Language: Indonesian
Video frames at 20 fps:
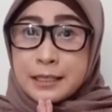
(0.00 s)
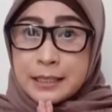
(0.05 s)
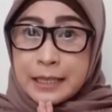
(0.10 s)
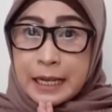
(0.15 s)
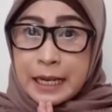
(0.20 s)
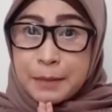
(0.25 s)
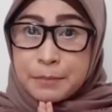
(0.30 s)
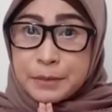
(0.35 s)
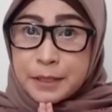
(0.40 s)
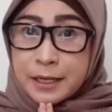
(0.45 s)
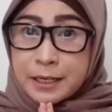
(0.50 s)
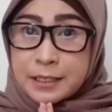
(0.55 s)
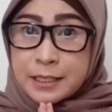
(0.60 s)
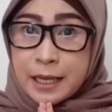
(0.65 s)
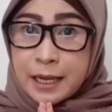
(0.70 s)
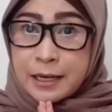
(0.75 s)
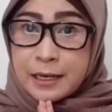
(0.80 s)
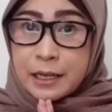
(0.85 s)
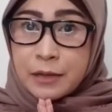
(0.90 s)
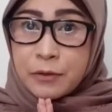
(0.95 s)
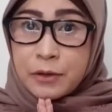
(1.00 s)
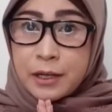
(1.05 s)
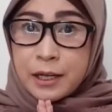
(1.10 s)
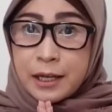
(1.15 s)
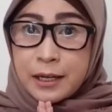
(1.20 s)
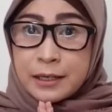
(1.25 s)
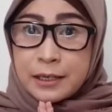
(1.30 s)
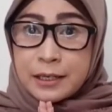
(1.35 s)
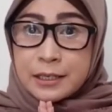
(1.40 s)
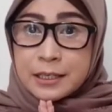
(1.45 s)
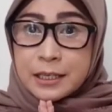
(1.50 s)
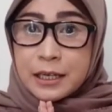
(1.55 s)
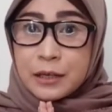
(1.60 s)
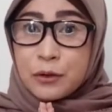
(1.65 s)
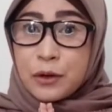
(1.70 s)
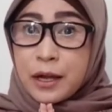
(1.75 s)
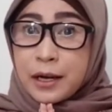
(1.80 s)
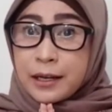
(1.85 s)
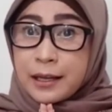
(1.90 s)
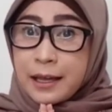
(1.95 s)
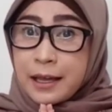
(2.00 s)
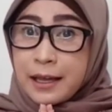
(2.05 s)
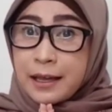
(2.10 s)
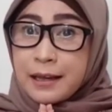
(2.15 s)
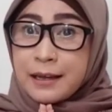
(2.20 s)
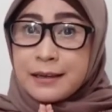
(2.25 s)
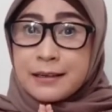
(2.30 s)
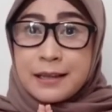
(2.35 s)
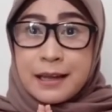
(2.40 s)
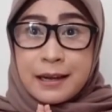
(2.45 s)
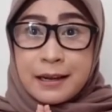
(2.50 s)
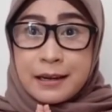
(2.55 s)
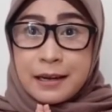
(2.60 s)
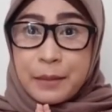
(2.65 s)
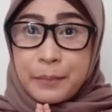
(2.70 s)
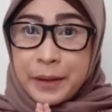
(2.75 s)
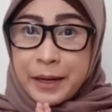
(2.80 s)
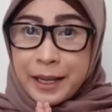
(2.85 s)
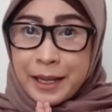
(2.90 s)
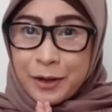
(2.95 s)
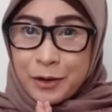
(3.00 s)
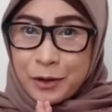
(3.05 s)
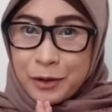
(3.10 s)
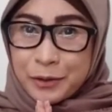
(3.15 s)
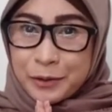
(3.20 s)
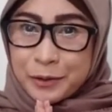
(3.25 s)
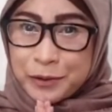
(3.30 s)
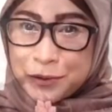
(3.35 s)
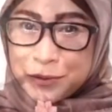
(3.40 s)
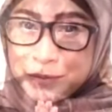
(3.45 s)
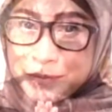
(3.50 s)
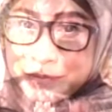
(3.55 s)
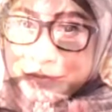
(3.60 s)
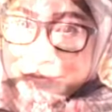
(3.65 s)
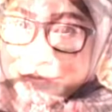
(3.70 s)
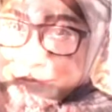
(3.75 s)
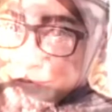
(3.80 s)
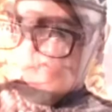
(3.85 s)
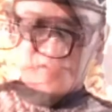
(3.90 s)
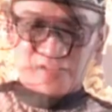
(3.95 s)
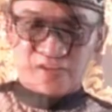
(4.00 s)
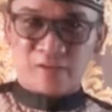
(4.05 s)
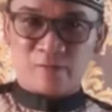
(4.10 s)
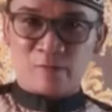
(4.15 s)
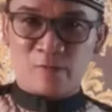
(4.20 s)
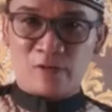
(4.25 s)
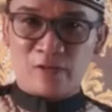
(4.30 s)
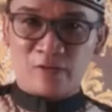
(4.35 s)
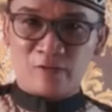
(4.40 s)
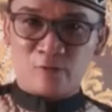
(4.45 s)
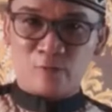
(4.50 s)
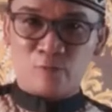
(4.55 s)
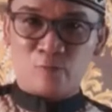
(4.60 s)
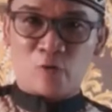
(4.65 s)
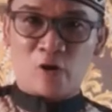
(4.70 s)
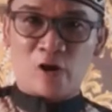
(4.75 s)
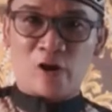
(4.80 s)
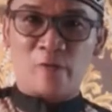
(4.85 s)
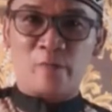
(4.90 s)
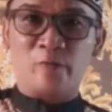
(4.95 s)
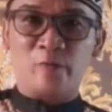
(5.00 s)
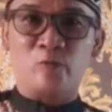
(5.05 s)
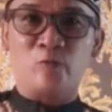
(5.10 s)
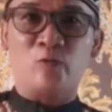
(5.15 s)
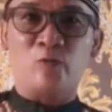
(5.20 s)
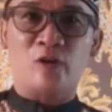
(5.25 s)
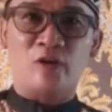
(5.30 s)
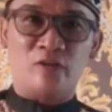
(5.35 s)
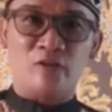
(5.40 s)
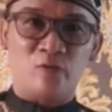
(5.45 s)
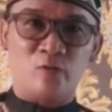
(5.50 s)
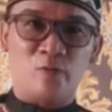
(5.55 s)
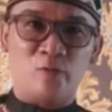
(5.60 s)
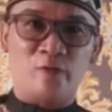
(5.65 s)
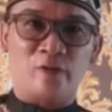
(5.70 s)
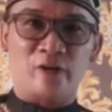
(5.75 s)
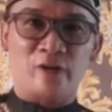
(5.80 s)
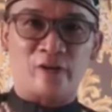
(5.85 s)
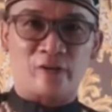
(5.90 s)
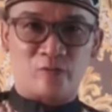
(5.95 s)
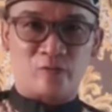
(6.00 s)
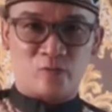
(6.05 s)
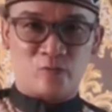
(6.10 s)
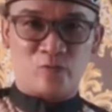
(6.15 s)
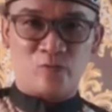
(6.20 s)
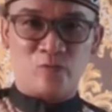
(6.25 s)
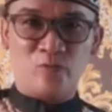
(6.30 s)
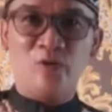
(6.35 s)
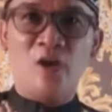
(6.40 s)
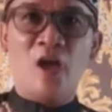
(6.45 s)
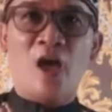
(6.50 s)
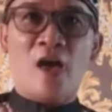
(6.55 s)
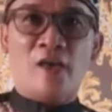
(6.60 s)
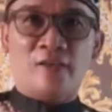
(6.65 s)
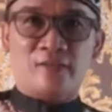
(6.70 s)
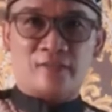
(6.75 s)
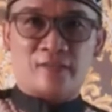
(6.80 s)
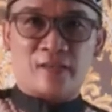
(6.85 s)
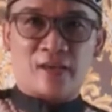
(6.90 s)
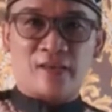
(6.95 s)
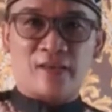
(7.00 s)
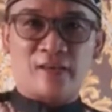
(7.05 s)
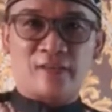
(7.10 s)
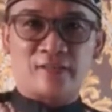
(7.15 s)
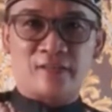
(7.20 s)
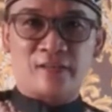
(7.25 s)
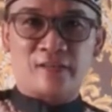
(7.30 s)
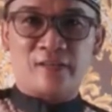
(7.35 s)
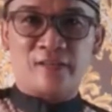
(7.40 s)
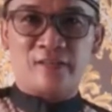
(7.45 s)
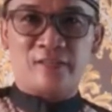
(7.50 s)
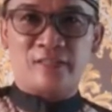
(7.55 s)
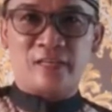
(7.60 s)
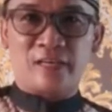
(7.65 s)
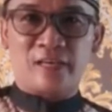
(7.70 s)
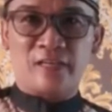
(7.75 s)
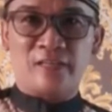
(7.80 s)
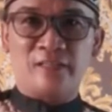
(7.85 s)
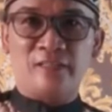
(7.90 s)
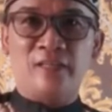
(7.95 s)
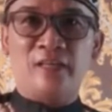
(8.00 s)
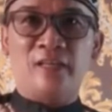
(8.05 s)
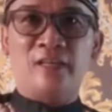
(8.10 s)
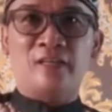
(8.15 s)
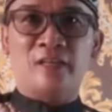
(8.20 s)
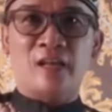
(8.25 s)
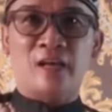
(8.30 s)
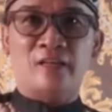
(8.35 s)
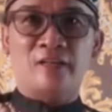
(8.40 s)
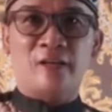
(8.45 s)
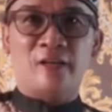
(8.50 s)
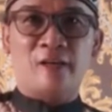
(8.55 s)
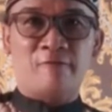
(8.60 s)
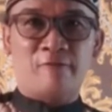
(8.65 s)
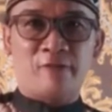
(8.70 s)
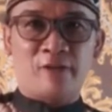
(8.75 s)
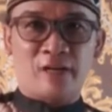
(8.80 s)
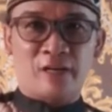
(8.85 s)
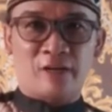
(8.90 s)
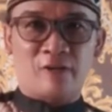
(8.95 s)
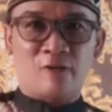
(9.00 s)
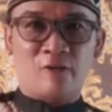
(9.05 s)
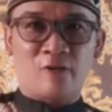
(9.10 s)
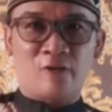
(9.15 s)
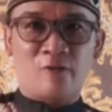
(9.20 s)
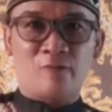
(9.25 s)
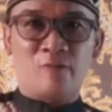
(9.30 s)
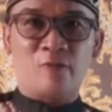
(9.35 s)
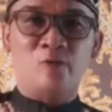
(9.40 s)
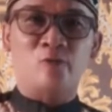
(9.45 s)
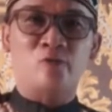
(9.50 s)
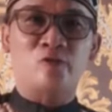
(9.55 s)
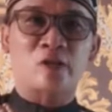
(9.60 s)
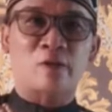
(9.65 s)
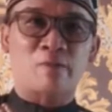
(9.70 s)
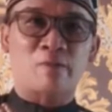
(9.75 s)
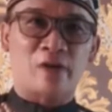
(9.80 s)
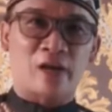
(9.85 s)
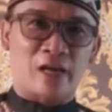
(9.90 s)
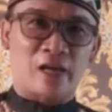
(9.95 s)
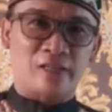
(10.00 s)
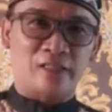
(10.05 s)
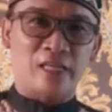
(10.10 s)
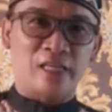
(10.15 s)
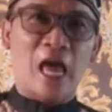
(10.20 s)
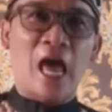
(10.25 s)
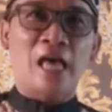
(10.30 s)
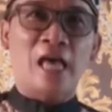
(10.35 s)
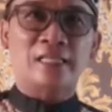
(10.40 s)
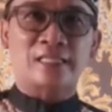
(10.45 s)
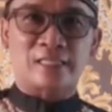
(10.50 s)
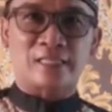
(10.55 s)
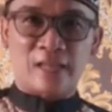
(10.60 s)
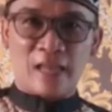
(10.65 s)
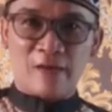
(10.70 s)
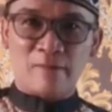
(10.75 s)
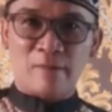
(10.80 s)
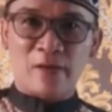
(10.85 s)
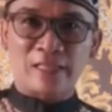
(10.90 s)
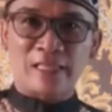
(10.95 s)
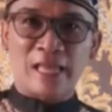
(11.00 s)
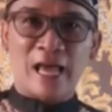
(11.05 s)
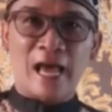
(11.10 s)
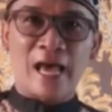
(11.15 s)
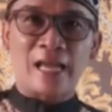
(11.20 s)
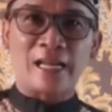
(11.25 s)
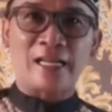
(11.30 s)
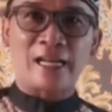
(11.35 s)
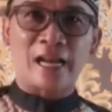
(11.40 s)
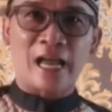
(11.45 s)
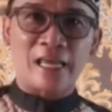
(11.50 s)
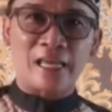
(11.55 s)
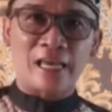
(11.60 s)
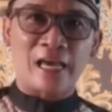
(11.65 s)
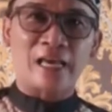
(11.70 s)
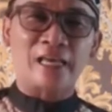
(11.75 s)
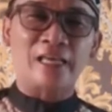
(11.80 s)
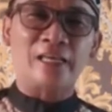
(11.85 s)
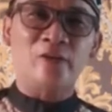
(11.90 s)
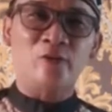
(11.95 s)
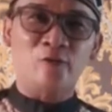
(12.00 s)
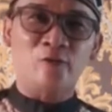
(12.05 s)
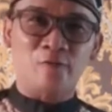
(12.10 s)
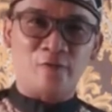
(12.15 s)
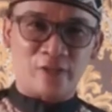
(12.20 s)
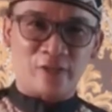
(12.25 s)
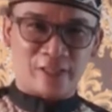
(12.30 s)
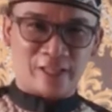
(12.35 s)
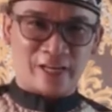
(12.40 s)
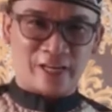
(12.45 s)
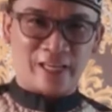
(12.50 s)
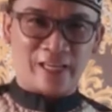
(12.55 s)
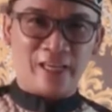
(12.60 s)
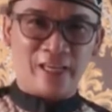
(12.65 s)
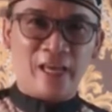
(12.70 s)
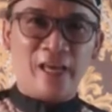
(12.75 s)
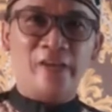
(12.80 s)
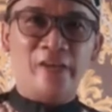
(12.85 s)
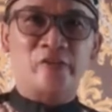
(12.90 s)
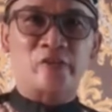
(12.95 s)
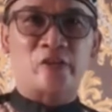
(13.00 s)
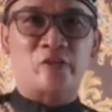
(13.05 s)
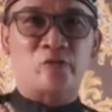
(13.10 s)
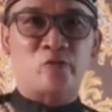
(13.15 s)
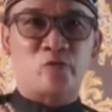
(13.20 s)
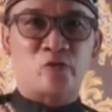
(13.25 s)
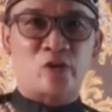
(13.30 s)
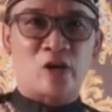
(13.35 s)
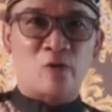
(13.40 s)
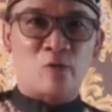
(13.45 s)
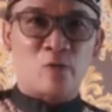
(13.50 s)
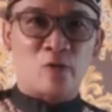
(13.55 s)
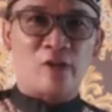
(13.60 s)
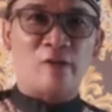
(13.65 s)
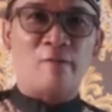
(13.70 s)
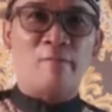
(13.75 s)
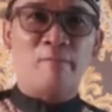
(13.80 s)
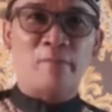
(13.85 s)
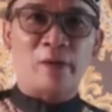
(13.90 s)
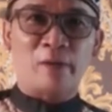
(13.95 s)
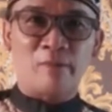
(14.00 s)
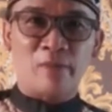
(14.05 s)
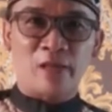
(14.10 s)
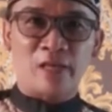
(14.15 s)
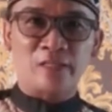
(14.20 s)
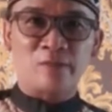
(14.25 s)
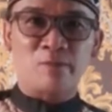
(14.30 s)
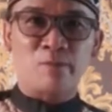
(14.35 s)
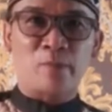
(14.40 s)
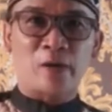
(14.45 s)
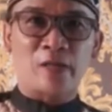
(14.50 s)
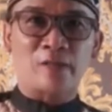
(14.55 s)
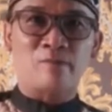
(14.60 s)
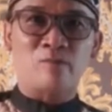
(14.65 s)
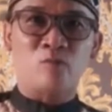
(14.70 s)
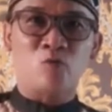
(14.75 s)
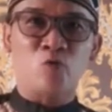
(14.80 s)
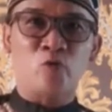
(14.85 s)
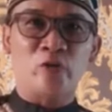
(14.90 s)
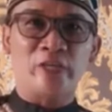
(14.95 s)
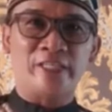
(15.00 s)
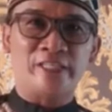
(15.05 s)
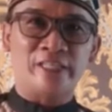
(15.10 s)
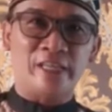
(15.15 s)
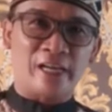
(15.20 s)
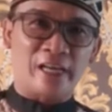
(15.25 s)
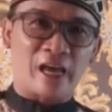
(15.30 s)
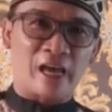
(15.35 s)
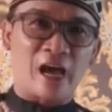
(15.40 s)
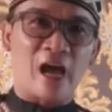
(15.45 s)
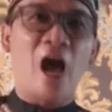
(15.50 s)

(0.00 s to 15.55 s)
Salam dari saya Dewi Kak di sekeluarga dari DP Rekor. Assalamualaikum warahmatullahi wabarakatuh. Saya Sandi Ceng dan Deva Rekor mengucapkan Selamat Hari Raya Idul Fitri 1 Syawal 1440 Hijriah.